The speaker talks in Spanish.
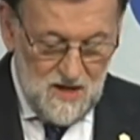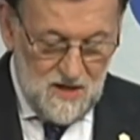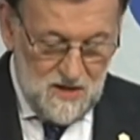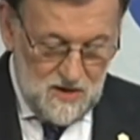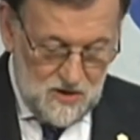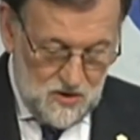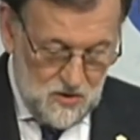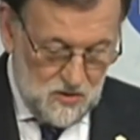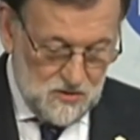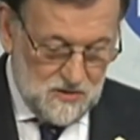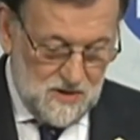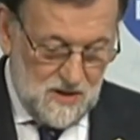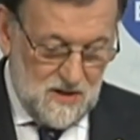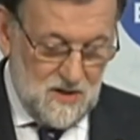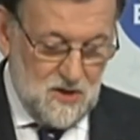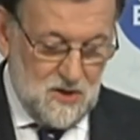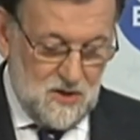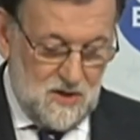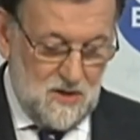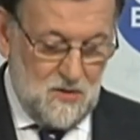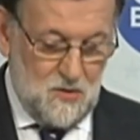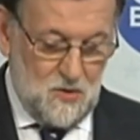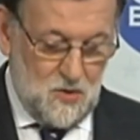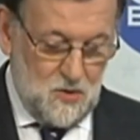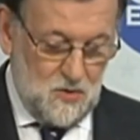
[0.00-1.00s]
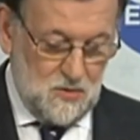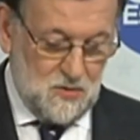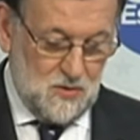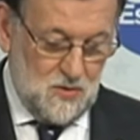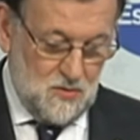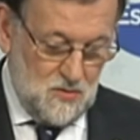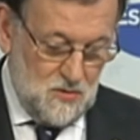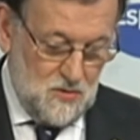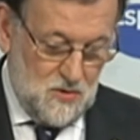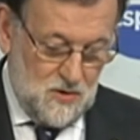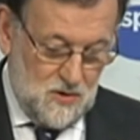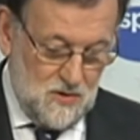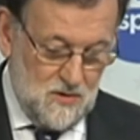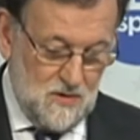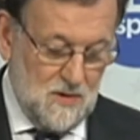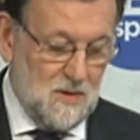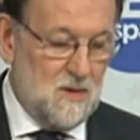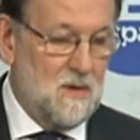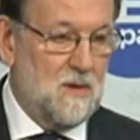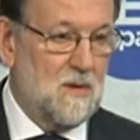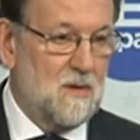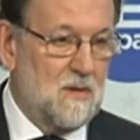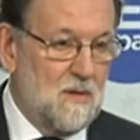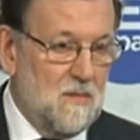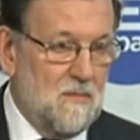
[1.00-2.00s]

y otra es que nosotros eh,